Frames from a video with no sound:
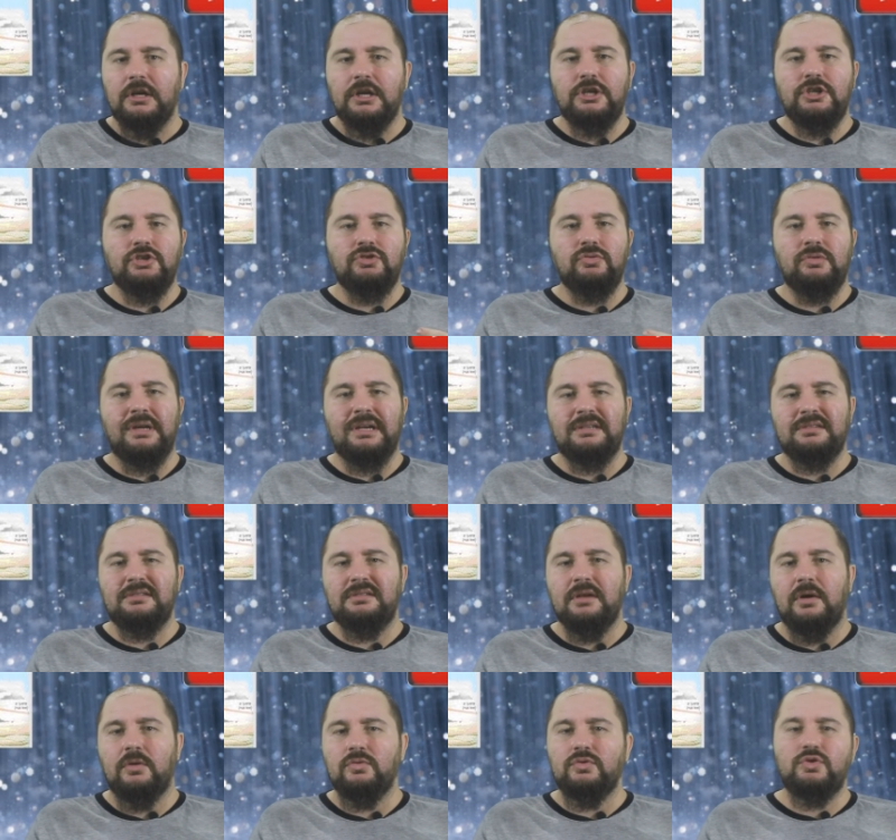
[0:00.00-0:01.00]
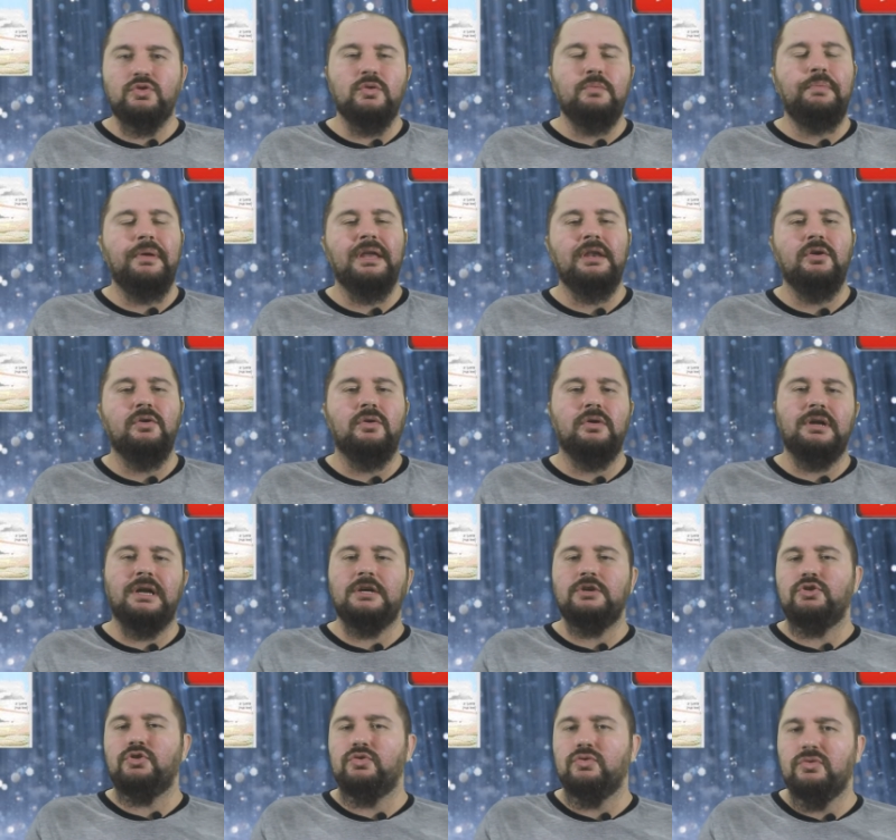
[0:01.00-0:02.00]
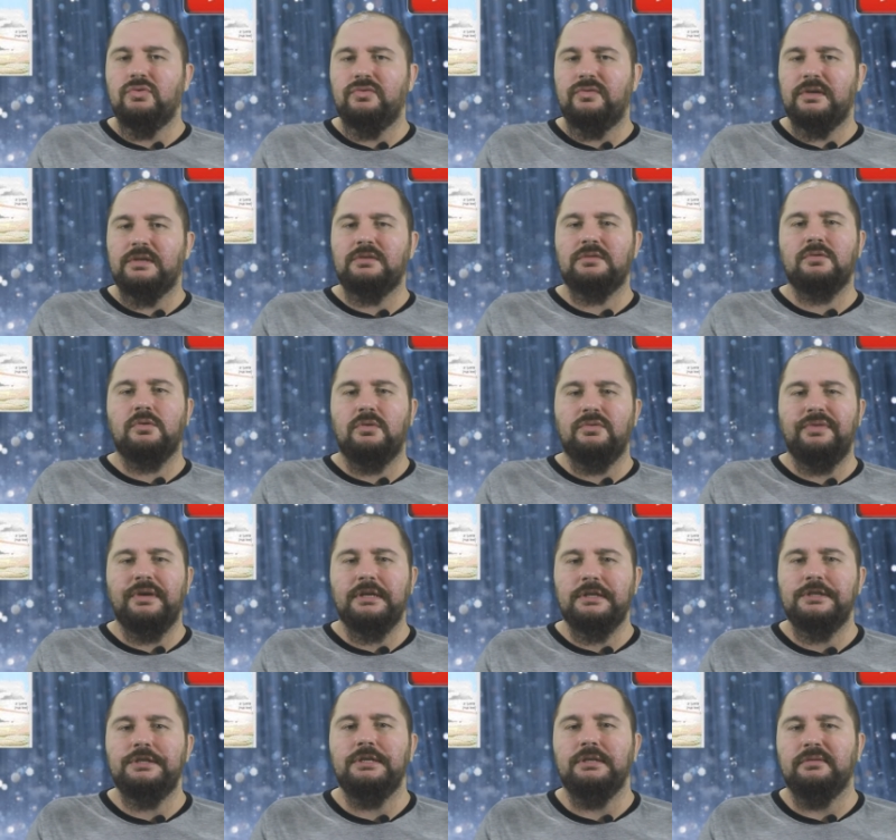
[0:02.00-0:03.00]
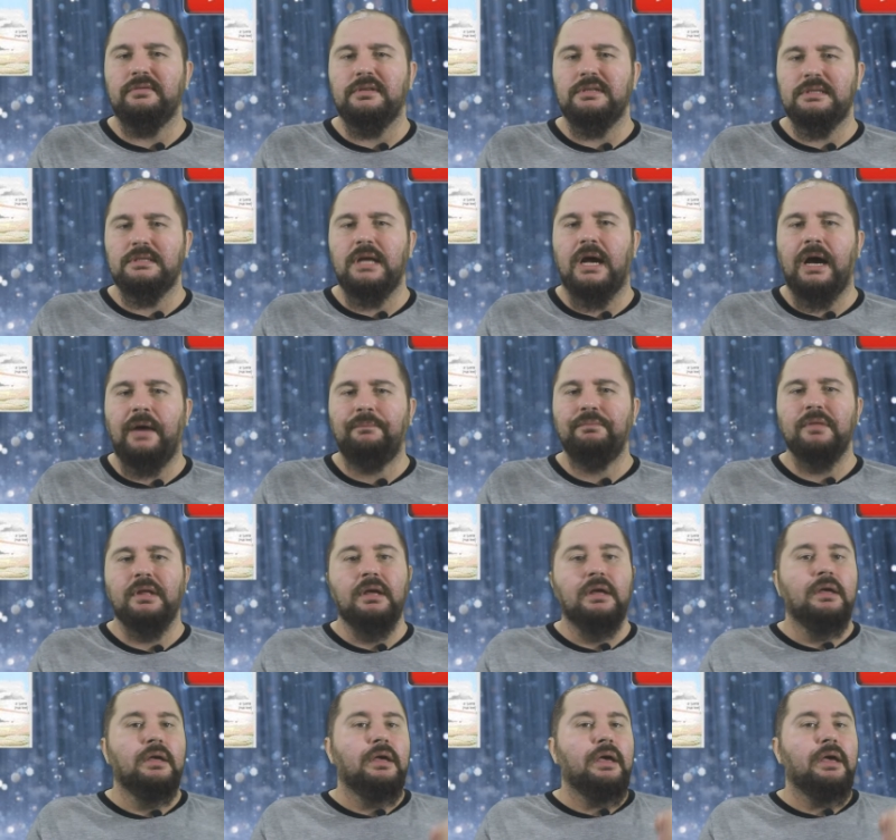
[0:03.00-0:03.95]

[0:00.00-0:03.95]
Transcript: e de duração superior às chuvas convectivas, tá?